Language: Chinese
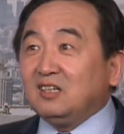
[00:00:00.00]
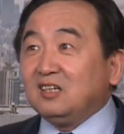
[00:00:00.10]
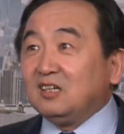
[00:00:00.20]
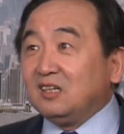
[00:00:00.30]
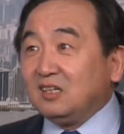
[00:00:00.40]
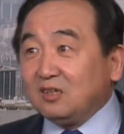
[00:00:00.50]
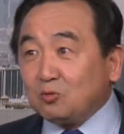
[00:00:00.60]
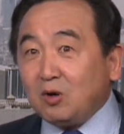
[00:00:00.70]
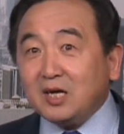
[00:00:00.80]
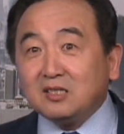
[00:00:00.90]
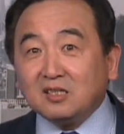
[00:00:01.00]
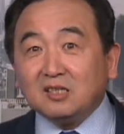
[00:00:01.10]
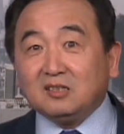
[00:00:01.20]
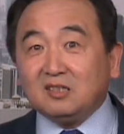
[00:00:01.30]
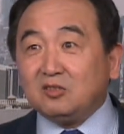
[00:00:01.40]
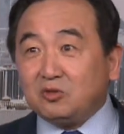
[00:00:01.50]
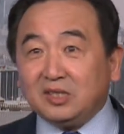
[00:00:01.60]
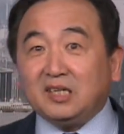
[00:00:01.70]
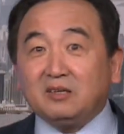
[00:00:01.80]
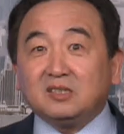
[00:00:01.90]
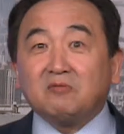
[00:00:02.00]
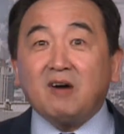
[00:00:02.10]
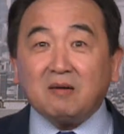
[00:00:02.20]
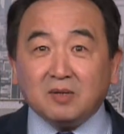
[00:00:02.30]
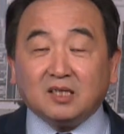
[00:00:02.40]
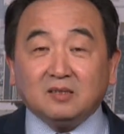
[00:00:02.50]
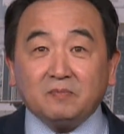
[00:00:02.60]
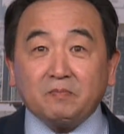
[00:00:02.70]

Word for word: 呃，快成了水底下成王八了。